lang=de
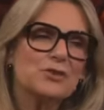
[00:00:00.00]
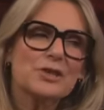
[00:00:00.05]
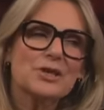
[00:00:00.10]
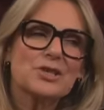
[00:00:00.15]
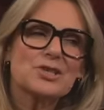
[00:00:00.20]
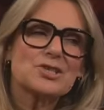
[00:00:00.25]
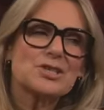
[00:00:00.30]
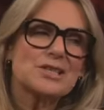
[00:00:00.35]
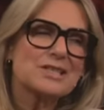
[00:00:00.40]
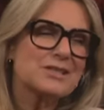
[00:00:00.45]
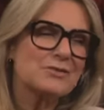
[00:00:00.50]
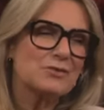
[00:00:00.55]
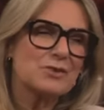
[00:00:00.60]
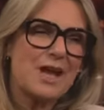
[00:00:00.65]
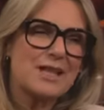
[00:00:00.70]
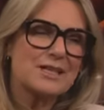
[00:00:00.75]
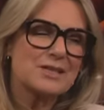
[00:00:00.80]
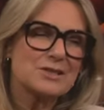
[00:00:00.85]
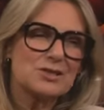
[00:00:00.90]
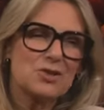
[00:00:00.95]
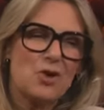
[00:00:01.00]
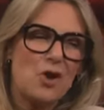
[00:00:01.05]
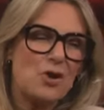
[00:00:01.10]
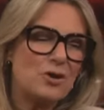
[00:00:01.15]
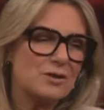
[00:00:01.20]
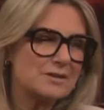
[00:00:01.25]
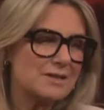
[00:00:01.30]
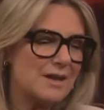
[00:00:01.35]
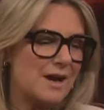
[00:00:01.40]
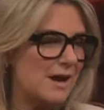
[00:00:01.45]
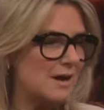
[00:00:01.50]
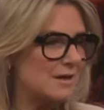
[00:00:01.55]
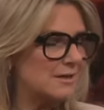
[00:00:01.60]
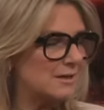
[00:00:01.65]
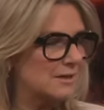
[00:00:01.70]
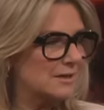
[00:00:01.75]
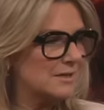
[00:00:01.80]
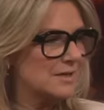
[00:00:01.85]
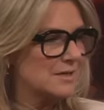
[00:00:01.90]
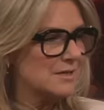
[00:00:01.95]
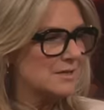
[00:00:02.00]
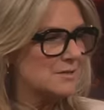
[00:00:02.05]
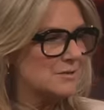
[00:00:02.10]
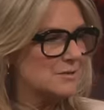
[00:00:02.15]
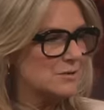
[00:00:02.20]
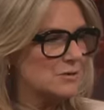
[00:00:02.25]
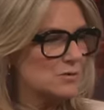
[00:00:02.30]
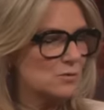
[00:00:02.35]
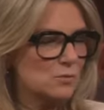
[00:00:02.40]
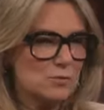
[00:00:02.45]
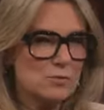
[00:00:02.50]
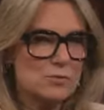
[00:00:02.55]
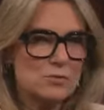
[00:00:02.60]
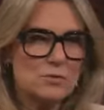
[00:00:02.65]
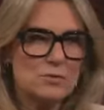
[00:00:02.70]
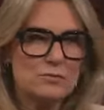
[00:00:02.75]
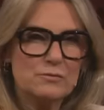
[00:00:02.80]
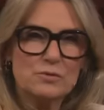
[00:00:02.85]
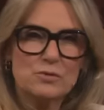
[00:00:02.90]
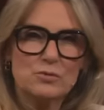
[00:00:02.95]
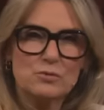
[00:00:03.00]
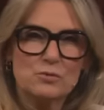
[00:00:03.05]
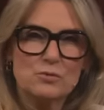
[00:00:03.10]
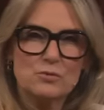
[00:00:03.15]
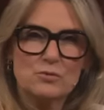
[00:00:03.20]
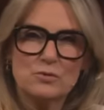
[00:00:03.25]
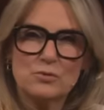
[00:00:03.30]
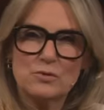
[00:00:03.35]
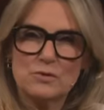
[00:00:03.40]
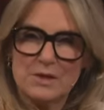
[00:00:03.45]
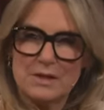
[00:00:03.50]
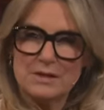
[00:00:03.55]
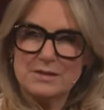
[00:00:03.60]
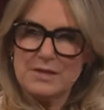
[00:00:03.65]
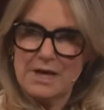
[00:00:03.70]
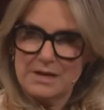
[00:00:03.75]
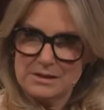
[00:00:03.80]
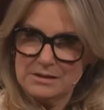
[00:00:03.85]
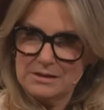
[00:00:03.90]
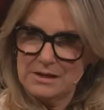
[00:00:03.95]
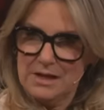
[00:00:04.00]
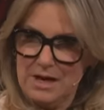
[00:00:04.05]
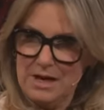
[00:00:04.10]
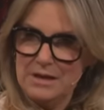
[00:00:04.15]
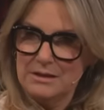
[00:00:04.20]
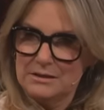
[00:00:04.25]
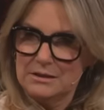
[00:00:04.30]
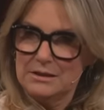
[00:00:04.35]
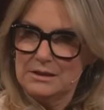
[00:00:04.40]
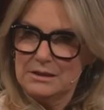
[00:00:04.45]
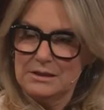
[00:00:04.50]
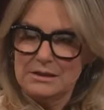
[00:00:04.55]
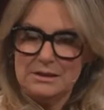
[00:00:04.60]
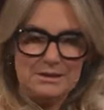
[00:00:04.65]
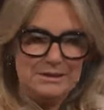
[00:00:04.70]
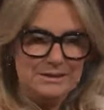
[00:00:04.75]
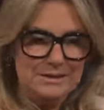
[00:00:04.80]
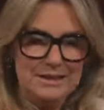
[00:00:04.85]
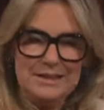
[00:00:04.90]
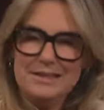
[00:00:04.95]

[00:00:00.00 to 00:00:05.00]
eine Geschichte, wo deine Tochter äh, Saskia ja.